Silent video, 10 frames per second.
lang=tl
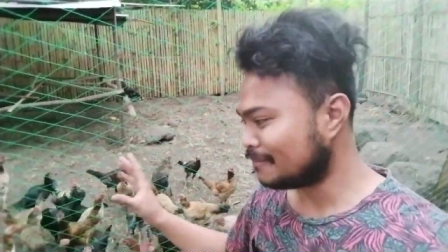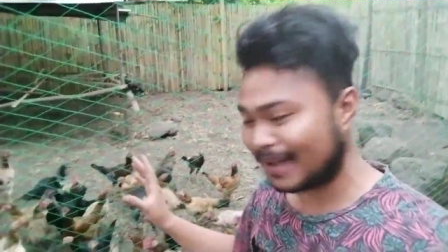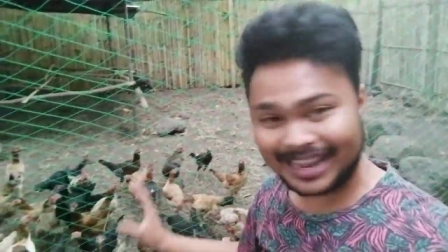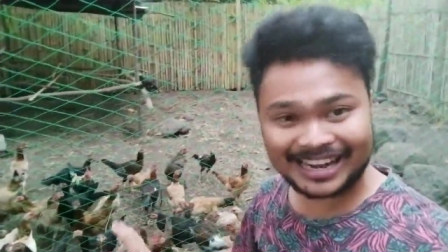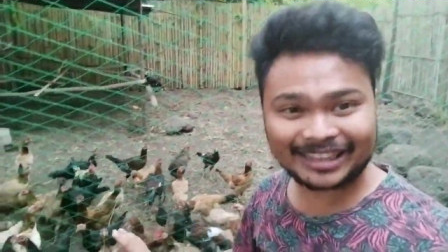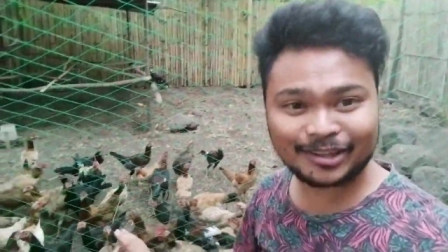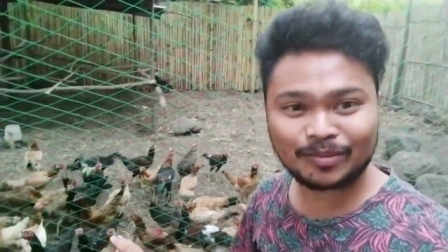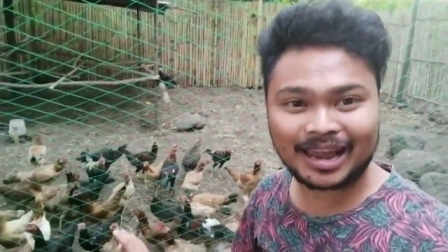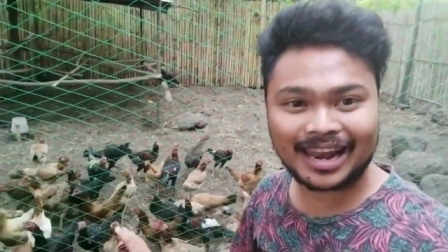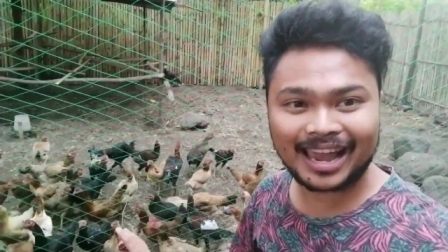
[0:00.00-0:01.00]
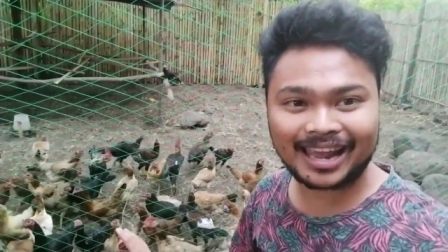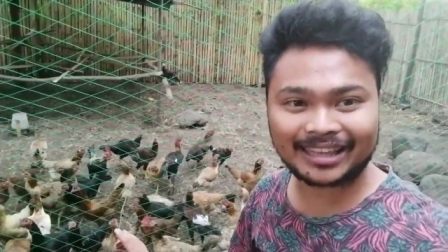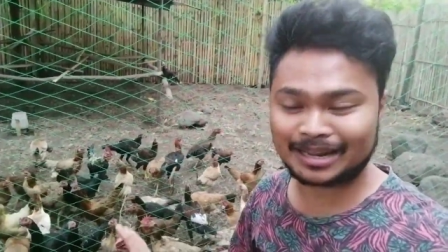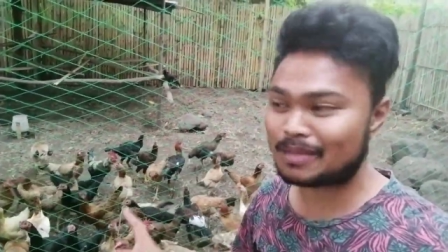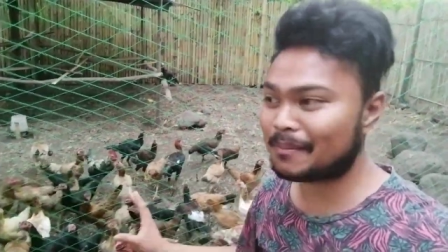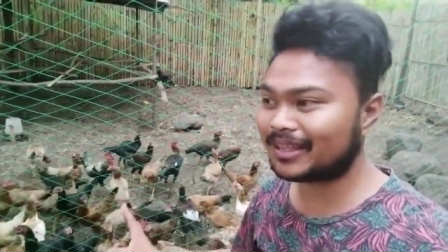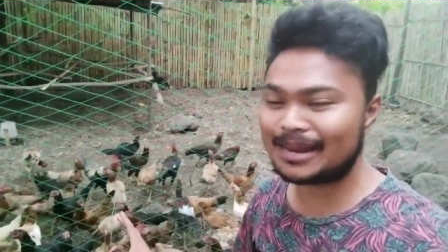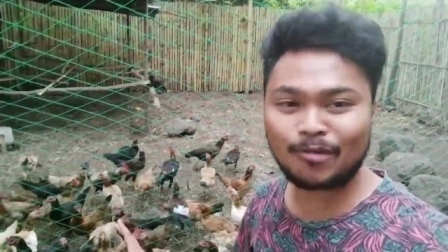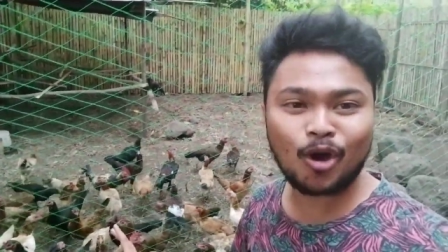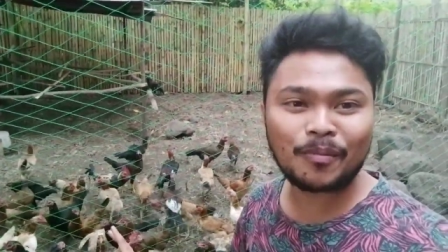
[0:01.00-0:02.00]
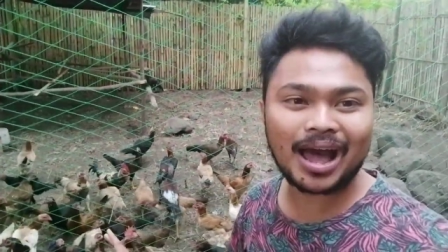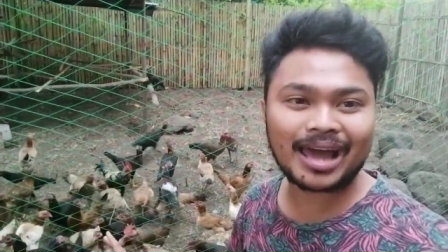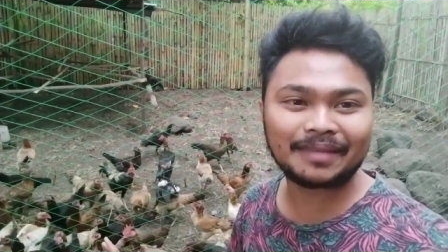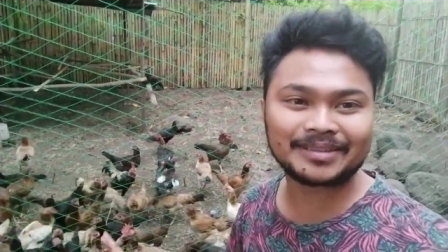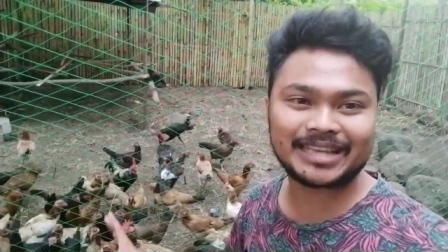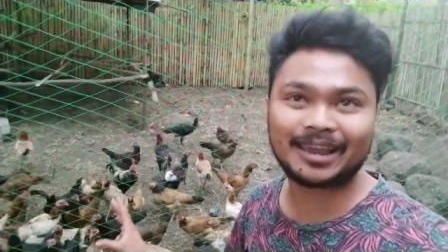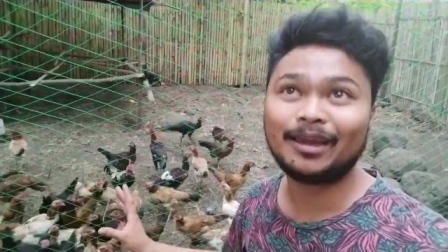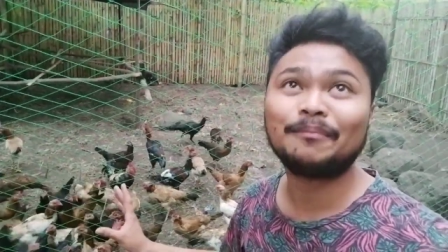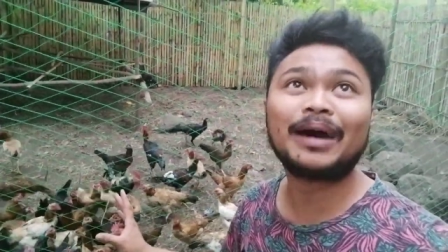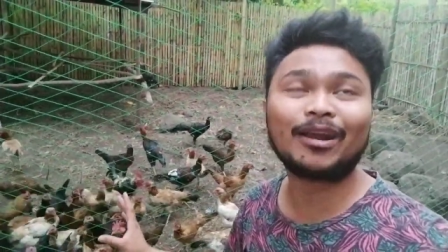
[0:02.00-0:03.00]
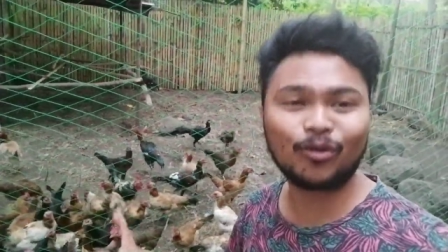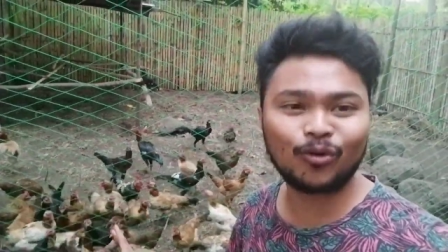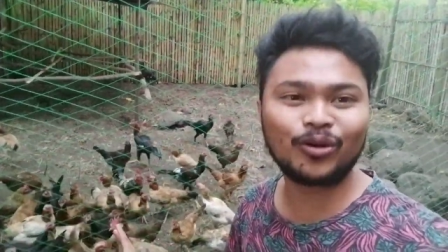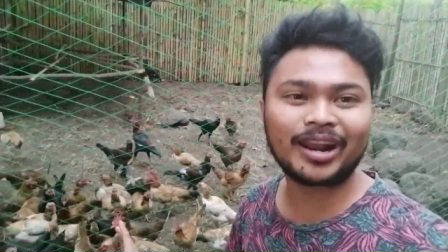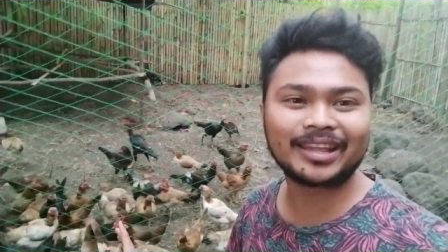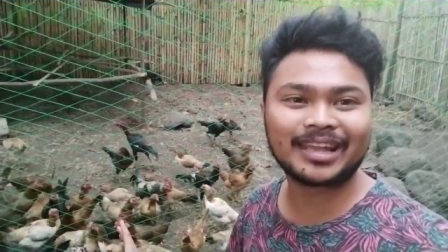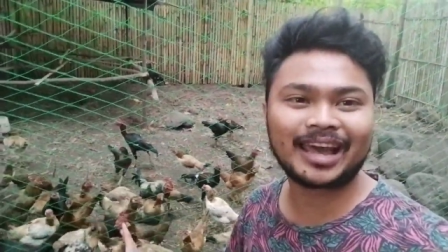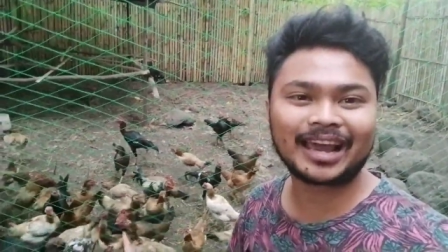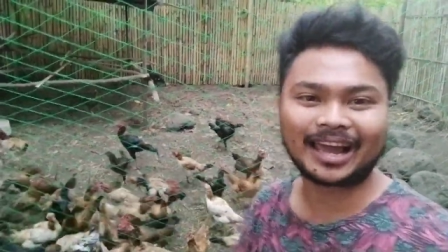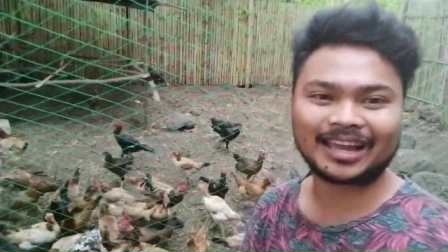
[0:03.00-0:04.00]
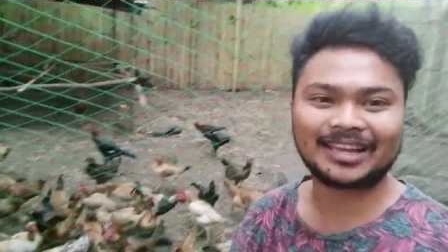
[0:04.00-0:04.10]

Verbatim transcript: Pakainin natin yung mga alaga natin. Nagmamadali pa ako mga kasi parang uulan na talaga.